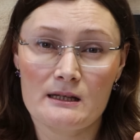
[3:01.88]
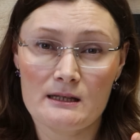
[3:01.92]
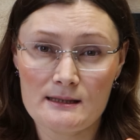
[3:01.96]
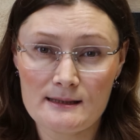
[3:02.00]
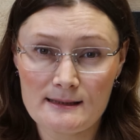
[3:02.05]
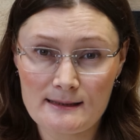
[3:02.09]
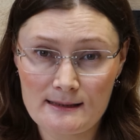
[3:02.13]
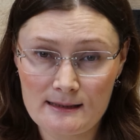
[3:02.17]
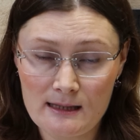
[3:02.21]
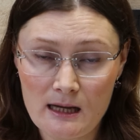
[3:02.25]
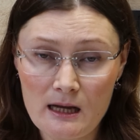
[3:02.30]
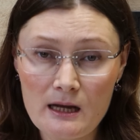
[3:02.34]

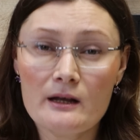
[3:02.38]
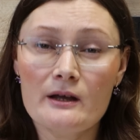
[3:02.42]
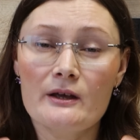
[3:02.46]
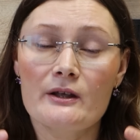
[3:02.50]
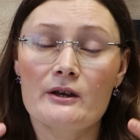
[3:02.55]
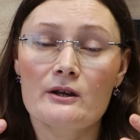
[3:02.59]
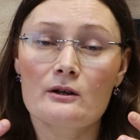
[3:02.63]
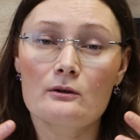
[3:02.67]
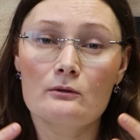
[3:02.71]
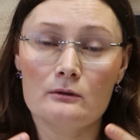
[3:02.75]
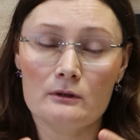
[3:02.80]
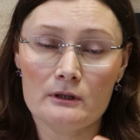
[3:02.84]
яйца
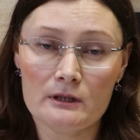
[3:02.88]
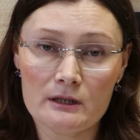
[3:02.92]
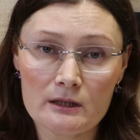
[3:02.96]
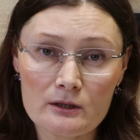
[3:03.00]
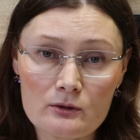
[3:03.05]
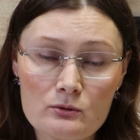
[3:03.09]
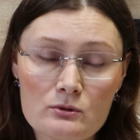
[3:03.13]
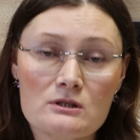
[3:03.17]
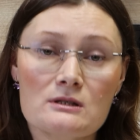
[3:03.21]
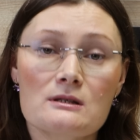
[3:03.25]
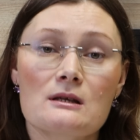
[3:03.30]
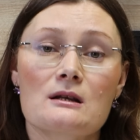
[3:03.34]

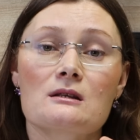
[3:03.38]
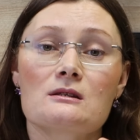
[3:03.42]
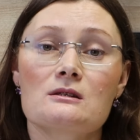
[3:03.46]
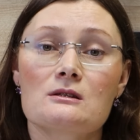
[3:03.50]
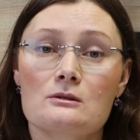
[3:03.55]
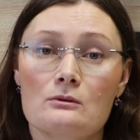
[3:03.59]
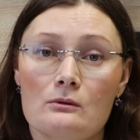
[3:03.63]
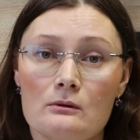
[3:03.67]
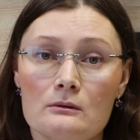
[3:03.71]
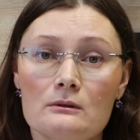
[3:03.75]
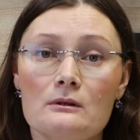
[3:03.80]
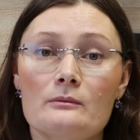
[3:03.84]
регулируется
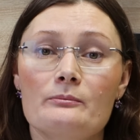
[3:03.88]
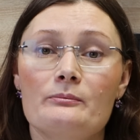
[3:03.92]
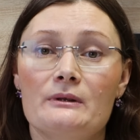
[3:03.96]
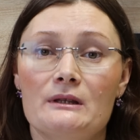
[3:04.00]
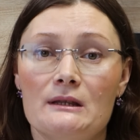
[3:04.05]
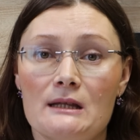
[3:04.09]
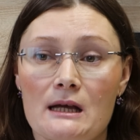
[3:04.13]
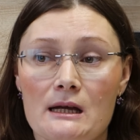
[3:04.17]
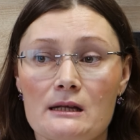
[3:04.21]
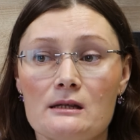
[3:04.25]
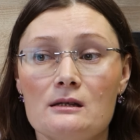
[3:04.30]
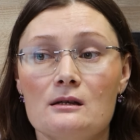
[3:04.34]
рационом
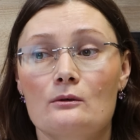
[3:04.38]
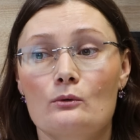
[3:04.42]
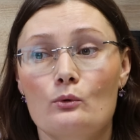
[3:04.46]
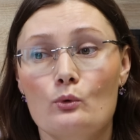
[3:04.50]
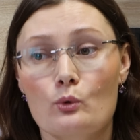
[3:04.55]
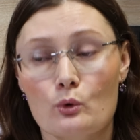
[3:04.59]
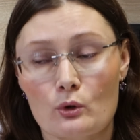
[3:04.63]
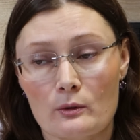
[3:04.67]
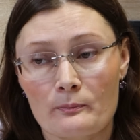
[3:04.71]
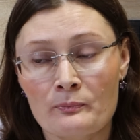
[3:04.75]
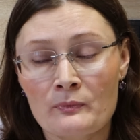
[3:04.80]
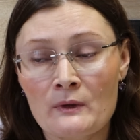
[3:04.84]
питания
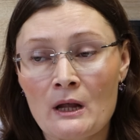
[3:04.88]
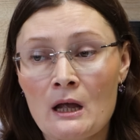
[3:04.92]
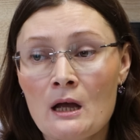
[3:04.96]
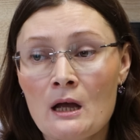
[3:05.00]
кур.